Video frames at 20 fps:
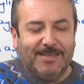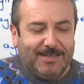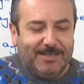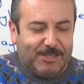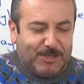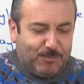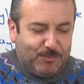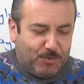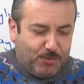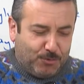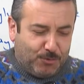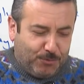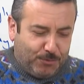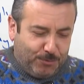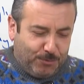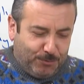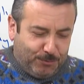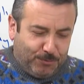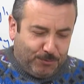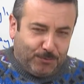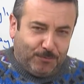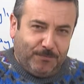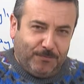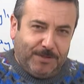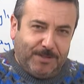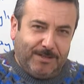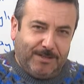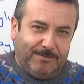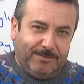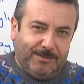Şimdi çocuğun tutum
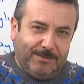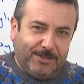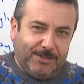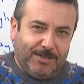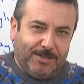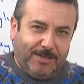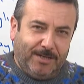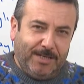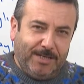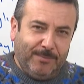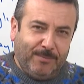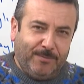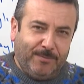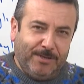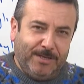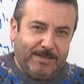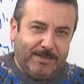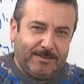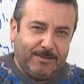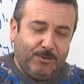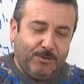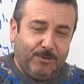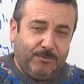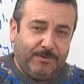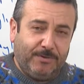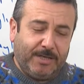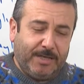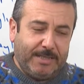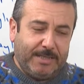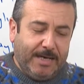ve davranışları anne babayı etkiliyor.
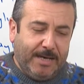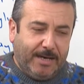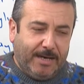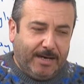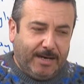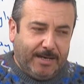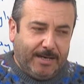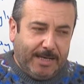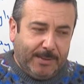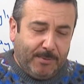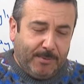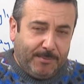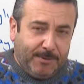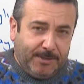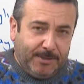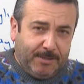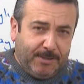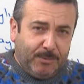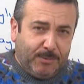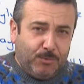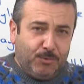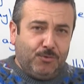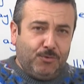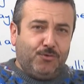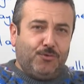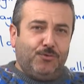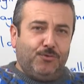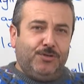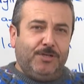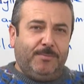Fakat anne babadan da bunun
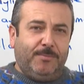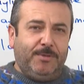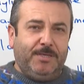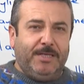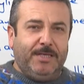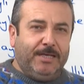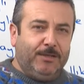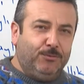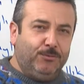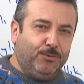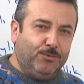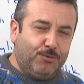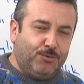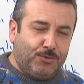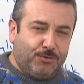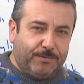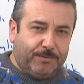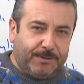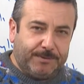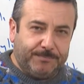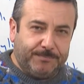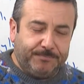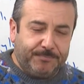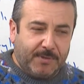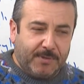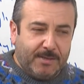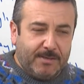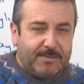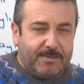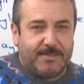çocuğa bir geri dönüşü var.
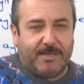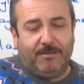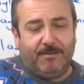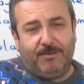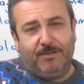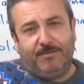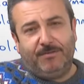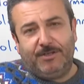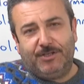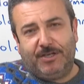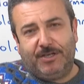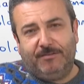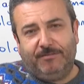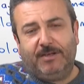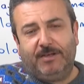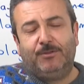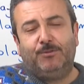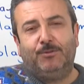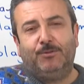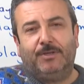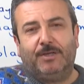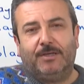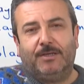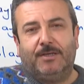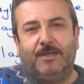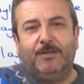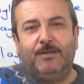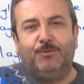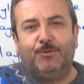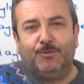Sevgi ve şefkat olarak
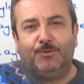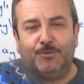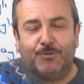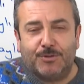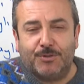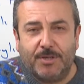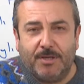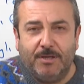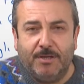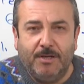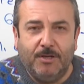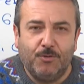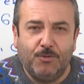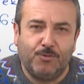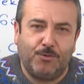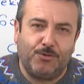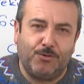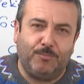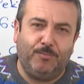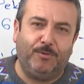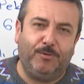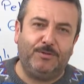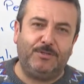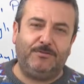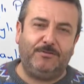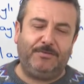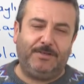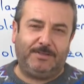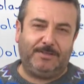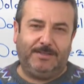geri dönüyorsa çocuk
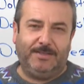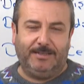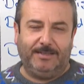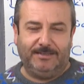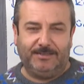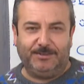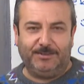pozitif etkilenir.